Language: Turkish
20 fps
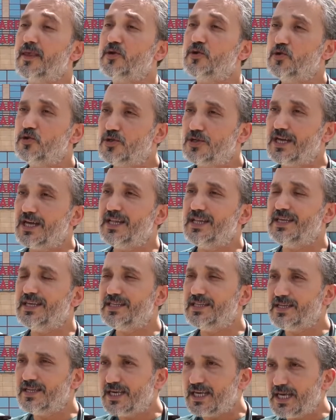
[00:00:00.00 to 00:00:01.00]

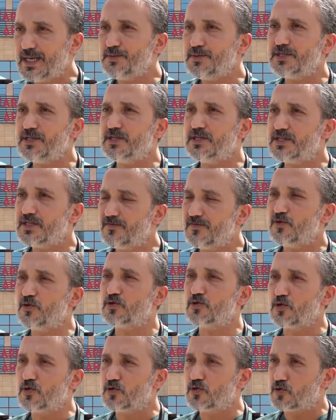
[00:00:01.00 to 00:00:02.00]
%57'nin hepsinin çift
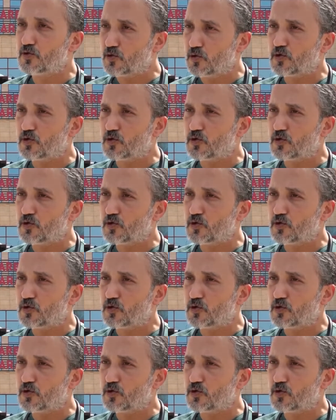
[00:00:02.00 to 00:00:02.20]
doz olduğunu,